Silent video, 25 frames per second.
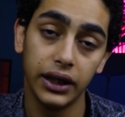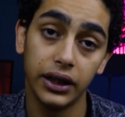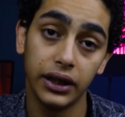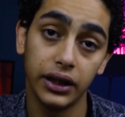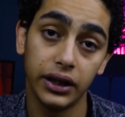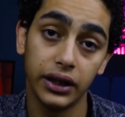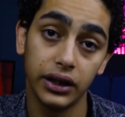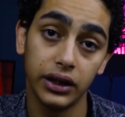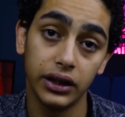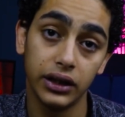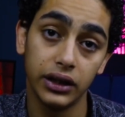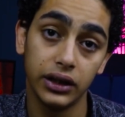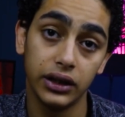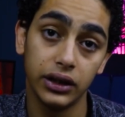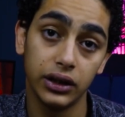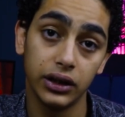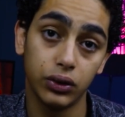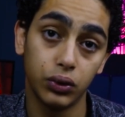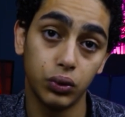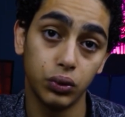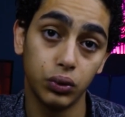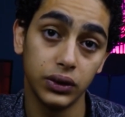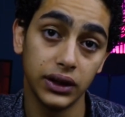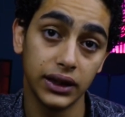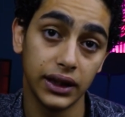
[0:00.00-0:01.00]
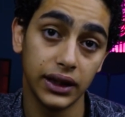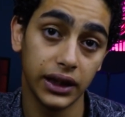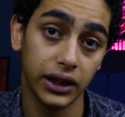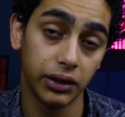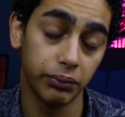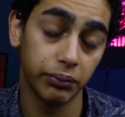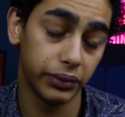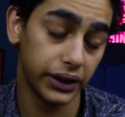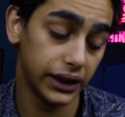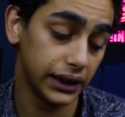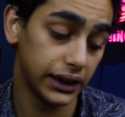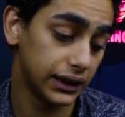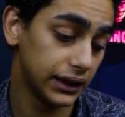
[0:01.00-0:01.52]
الكود اللي
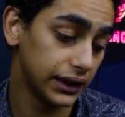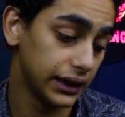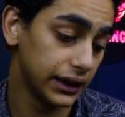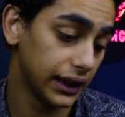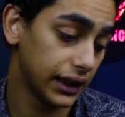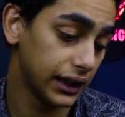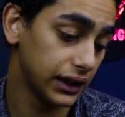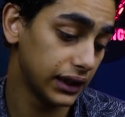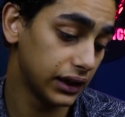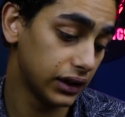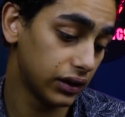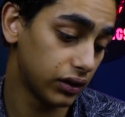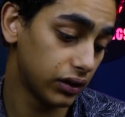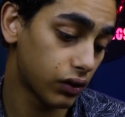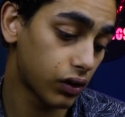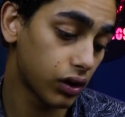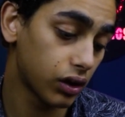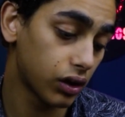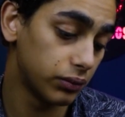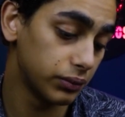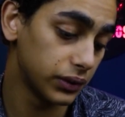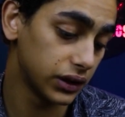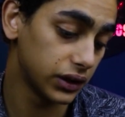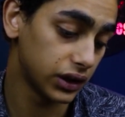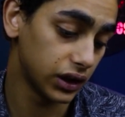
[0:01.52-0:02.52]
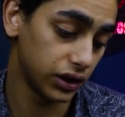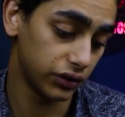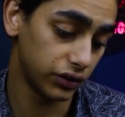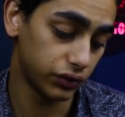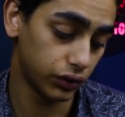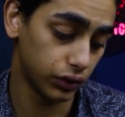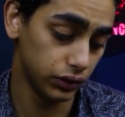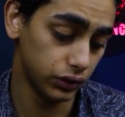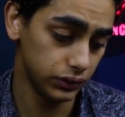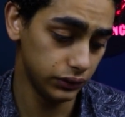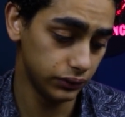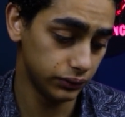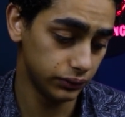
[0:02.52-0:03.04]
هيبعت لي على رقم
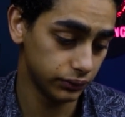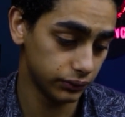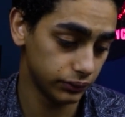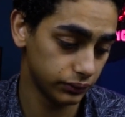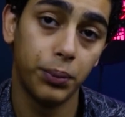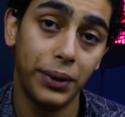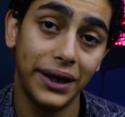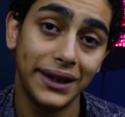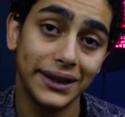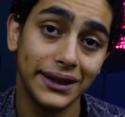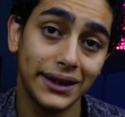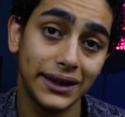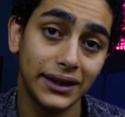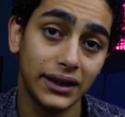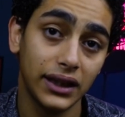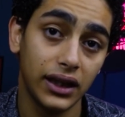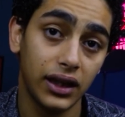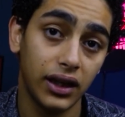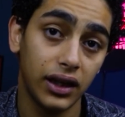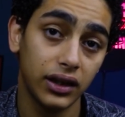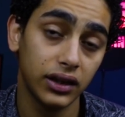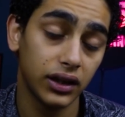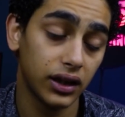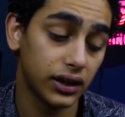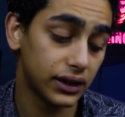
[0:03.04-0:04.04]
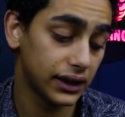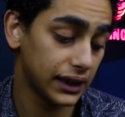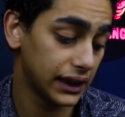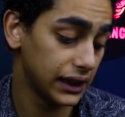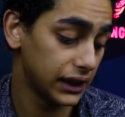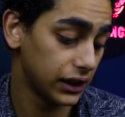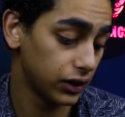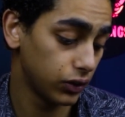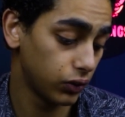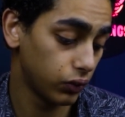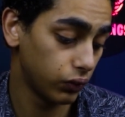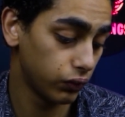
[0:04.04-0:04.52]
التليفون وبعد كده هضغط على